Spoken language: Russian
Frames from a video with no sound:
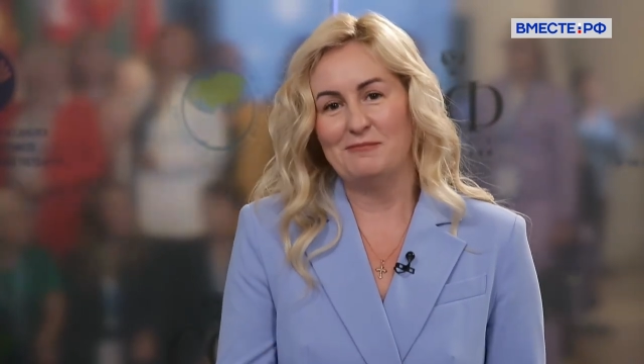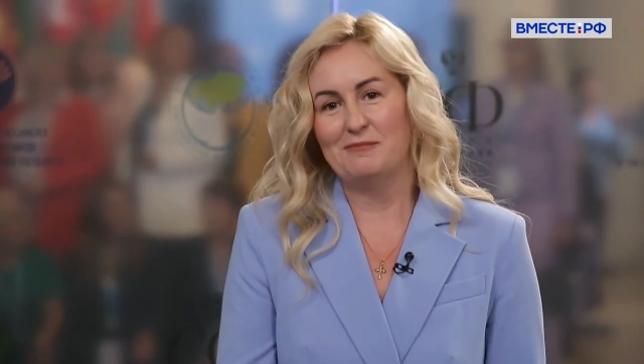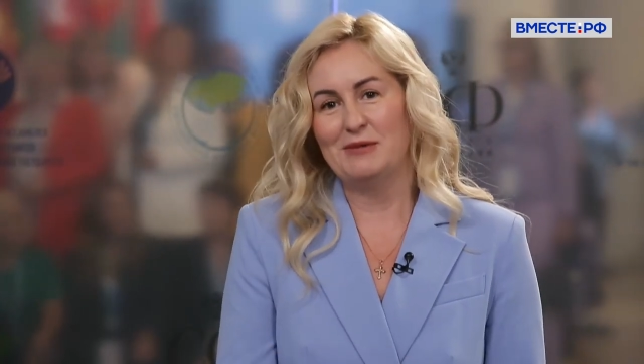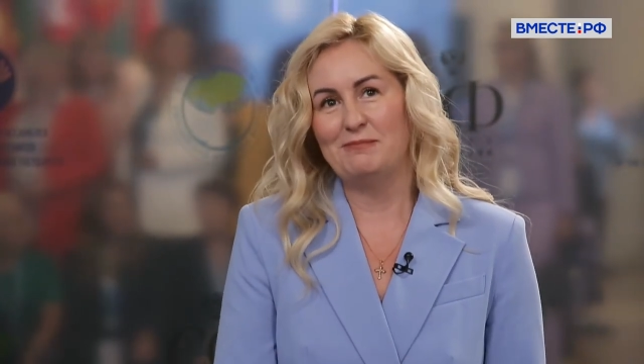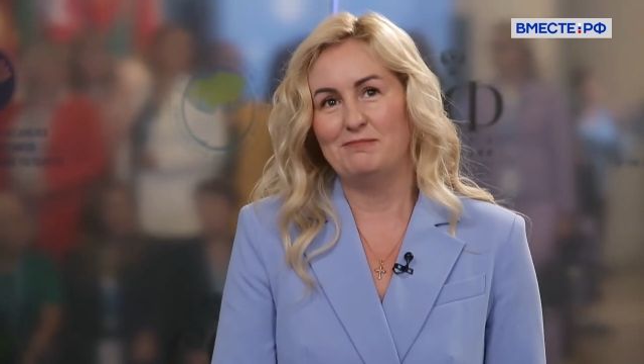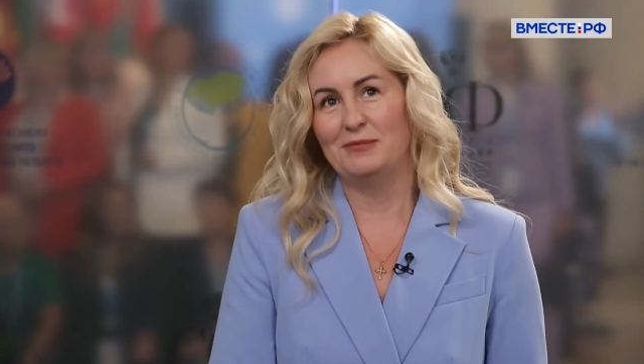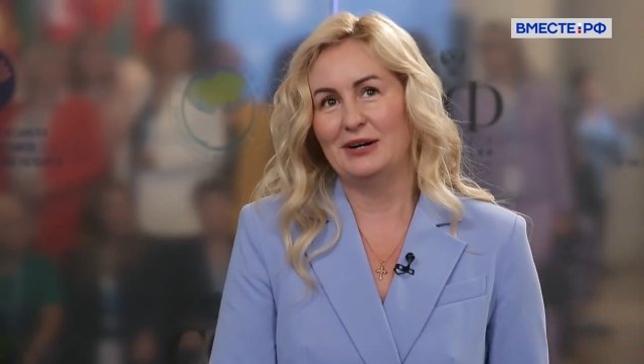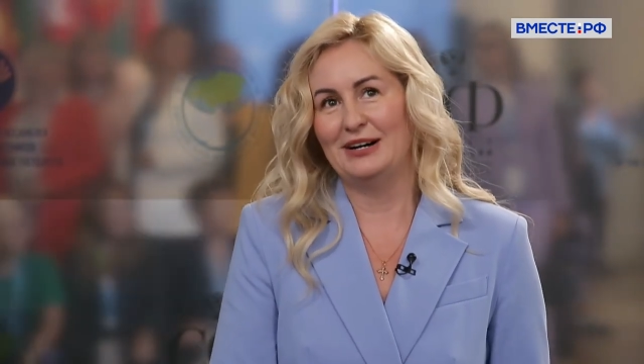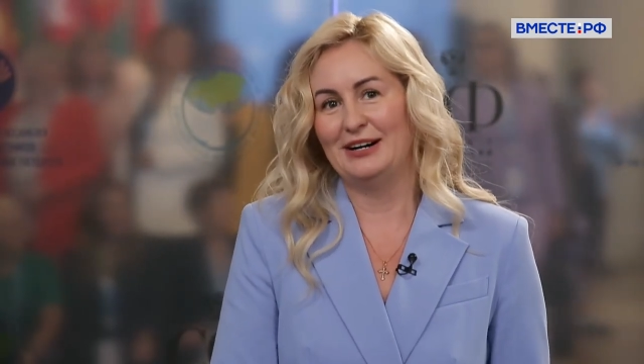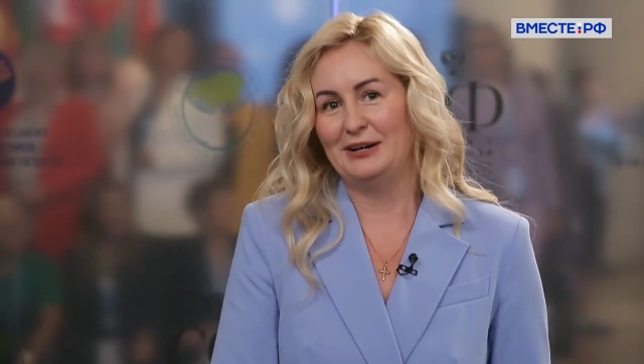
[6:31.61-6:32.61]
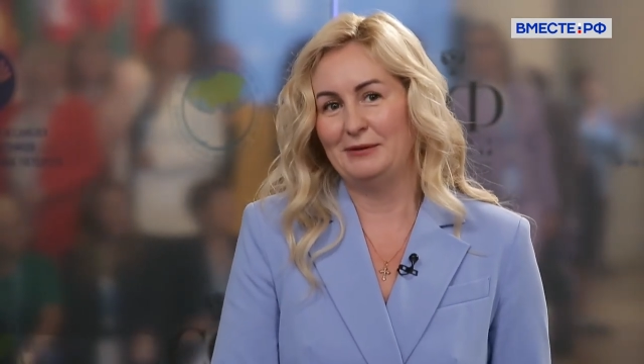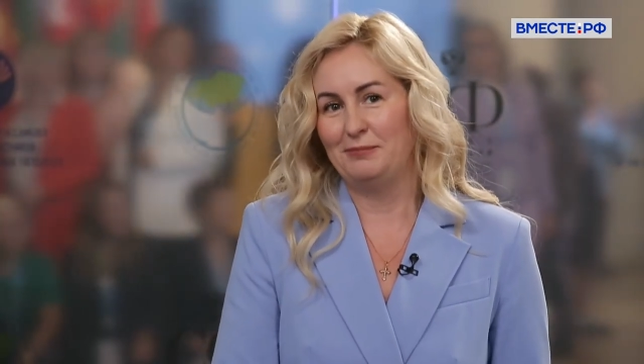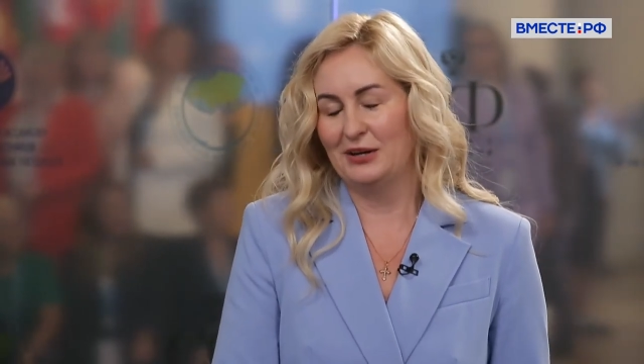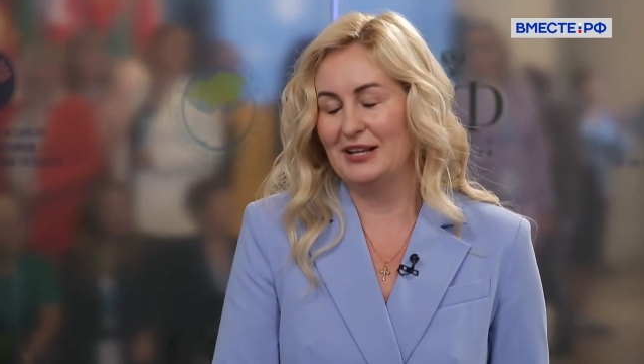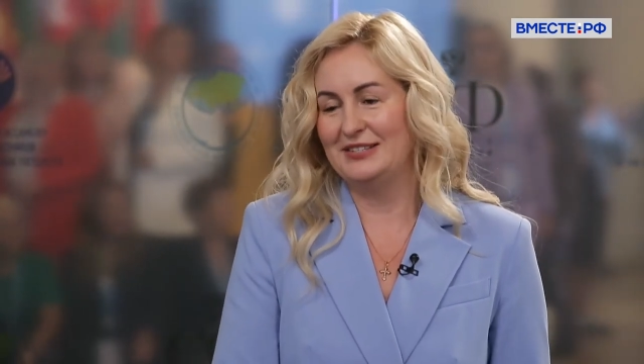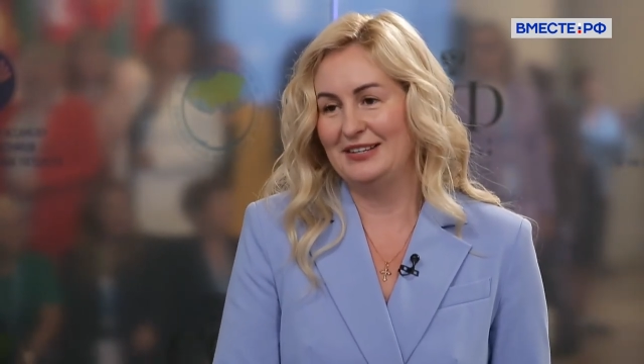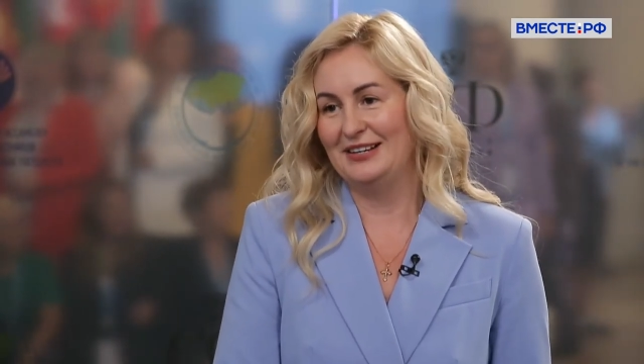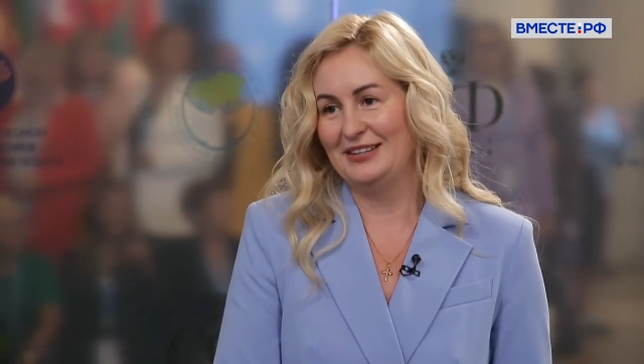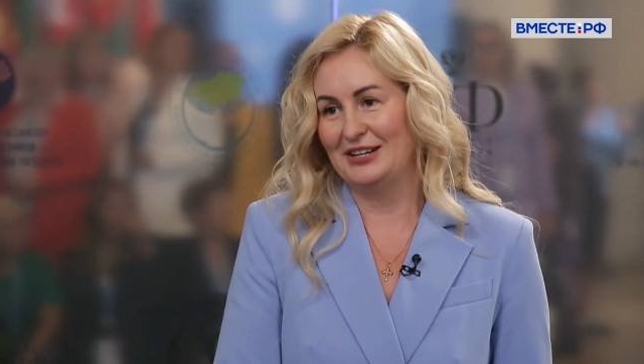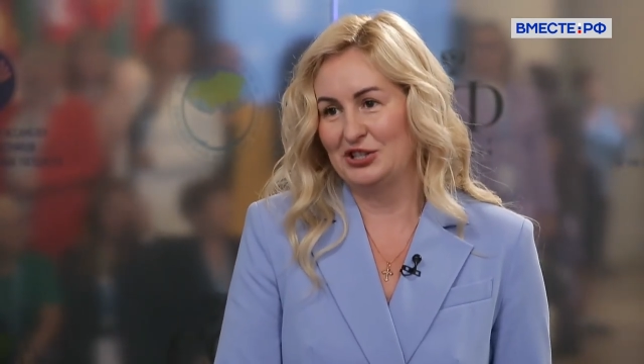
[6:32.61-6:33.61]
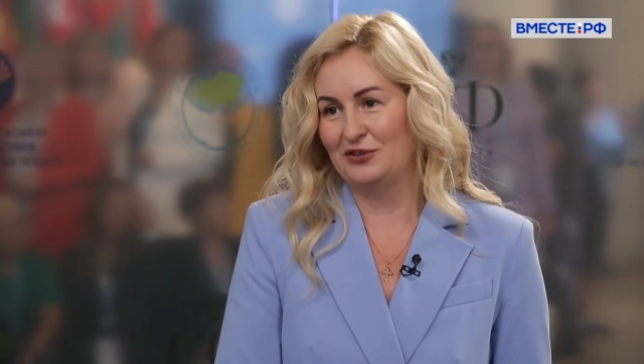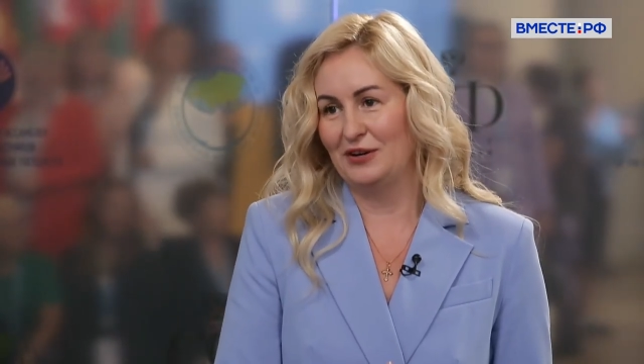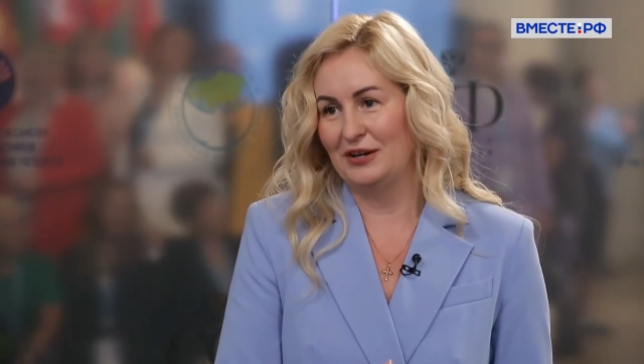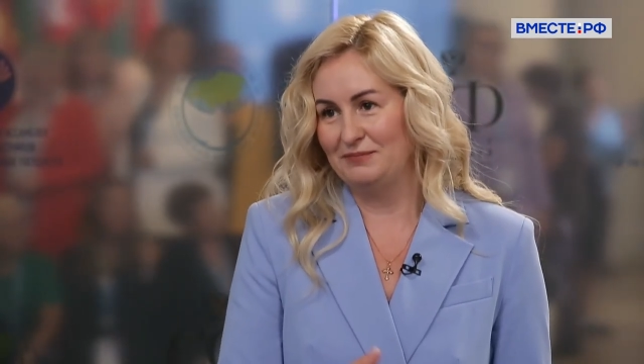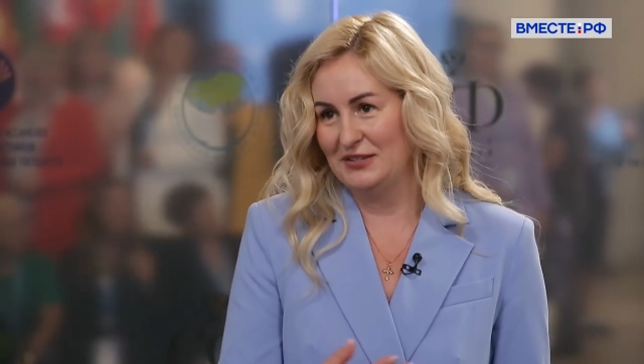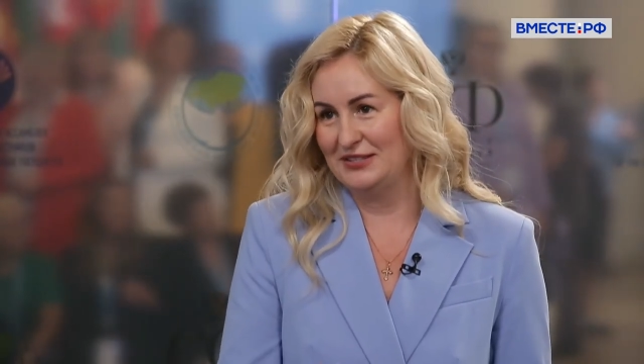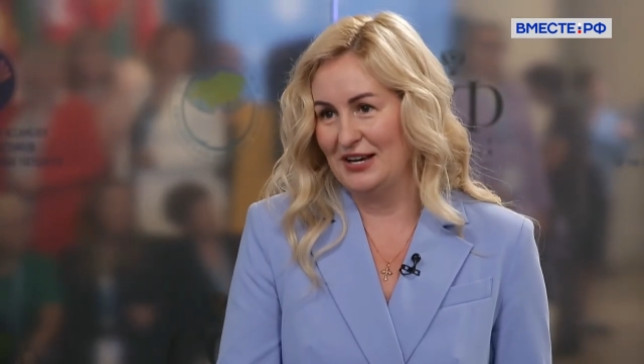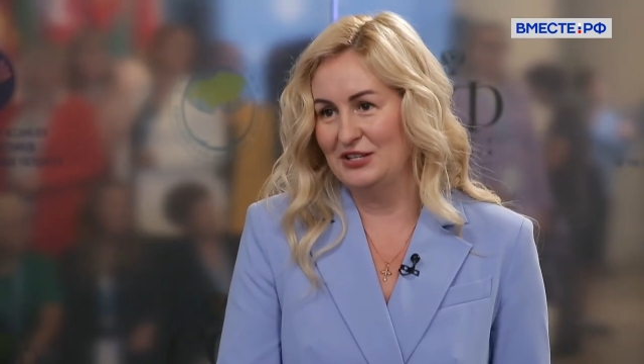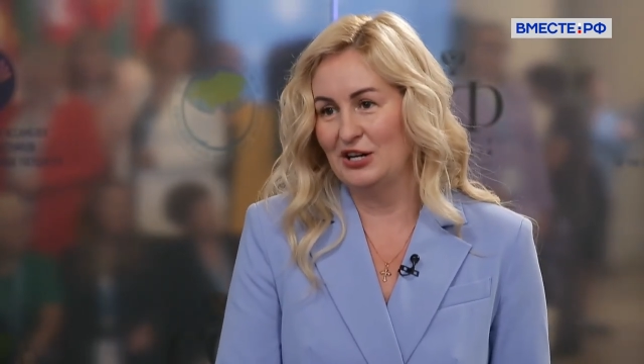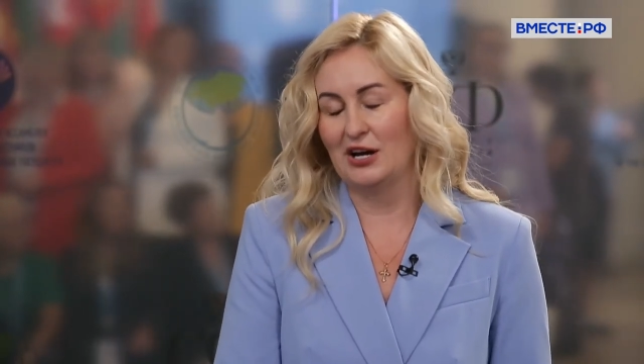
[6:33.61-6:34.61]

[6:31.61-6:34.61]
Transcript: Мы а, пригласили нашего дизайнера,